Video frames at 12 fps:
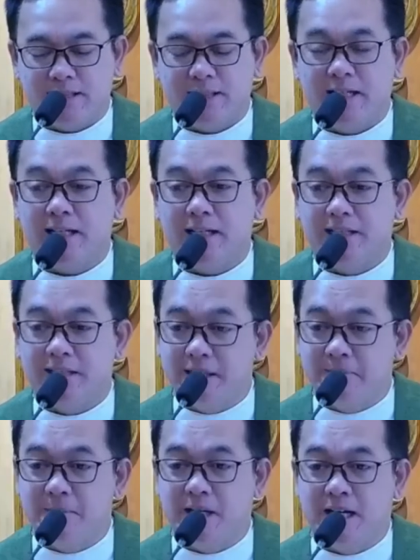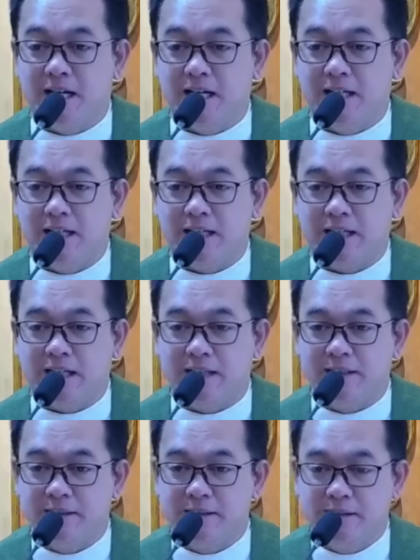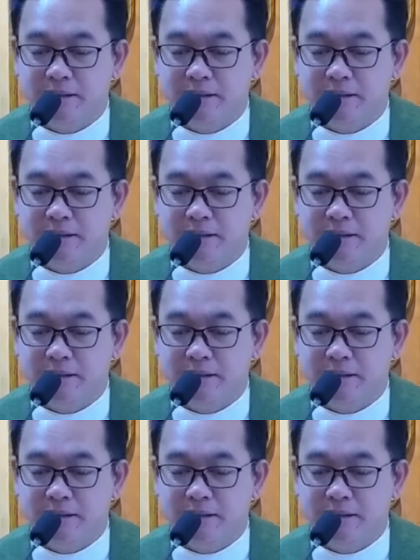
at ng kanyang mga alagad